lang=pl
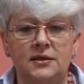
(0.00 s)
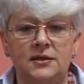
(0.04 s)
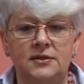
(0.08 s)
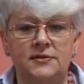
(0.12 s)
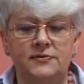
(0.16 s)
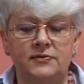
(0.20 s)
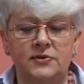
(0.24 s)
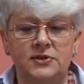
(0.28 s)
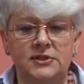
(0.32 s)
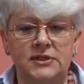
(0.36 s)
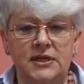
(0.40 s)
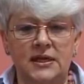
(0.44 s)

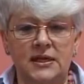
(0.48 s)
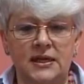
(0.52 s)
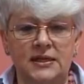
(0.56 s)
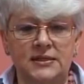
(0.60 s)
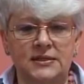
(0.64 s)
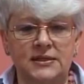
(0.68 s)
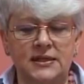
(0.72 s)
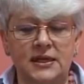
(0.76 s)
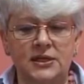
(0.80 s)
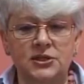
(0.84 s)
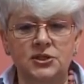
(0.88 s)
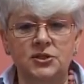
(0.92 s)

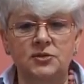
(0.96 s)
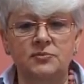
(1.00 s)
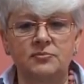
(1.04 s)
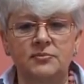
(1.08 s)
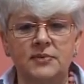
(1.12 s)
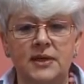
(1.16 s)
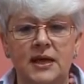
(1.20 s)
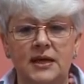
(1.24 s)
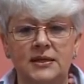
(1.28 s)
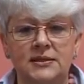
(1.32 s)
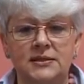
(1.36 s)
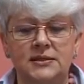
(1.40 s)
związana z
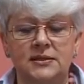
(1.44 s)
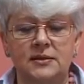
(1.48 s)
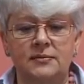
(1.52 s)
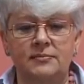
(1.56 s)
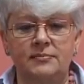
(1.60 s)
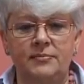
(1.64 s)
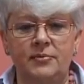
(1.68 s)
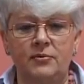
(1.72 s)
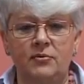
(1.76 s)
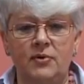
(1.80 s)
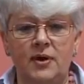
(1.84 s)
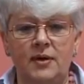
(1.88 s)
naszym
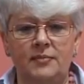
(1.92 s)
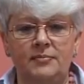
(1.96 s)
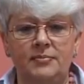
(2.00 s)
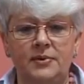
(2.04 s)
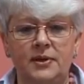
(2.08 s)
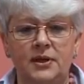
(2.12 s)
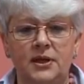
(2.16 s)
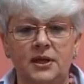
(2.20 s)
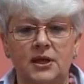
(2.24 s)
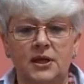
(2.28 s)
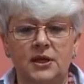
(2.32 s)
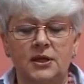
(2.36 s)
miastem
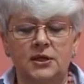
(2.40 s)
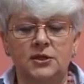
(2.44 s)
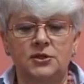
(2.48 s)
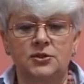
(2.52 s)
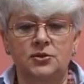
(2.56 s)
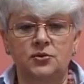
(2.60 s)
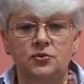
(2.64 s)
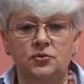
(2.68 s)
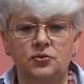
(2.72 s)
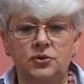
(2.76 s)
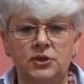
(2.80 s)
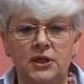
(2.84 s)
byłaby
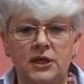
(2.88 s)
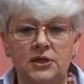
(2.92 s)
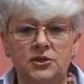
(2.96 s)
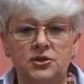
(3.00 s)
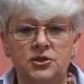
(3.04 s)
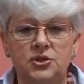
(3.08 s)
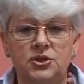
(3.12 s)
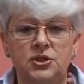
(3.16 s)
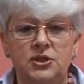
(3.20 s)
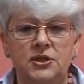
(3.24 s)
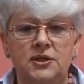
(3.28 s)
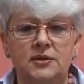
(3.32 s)

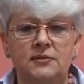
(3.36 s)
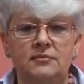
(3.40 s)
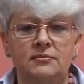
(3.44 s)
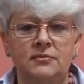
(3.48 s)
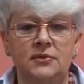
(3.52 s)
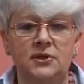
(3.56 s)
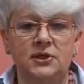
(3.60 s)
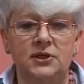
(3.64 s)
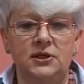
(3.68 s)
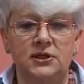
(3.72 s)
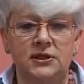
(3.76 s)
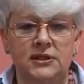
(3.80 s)

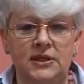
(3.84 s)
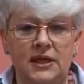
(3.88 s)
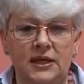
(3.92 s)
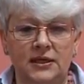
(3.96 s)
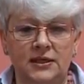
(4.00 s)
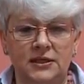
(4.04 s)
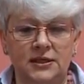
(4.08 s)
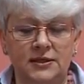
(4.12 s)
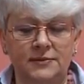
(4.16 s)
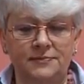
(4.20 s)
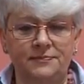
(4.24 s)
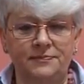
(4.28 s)
skutecznym i
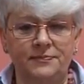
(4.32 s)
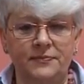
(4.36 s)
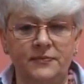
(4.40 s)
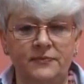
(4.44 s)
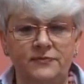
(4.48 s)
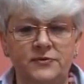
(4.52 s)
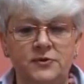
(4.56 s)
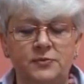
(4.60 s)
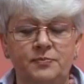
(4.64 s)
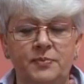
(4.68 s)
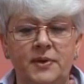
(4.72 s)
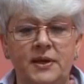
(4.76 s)

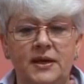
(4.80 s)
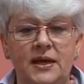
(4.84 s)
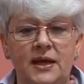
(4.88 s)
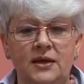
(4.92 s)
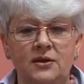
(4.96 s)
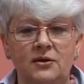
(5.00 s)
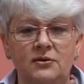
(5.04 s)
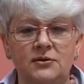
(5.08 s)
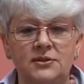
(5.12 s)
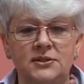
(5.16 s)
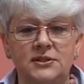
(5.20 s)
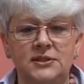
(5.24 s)
takim
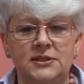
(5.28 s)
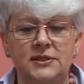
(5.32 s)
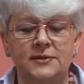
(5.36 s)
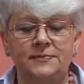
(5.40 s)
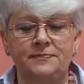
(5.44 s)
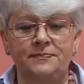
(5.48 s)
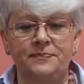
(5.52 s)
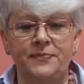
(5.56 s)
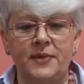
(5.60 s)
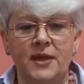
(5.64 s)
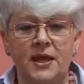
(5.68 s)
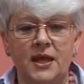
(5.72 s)

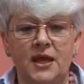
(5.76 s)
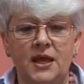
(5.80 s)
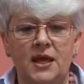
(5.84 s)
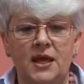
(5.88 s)
wspierającym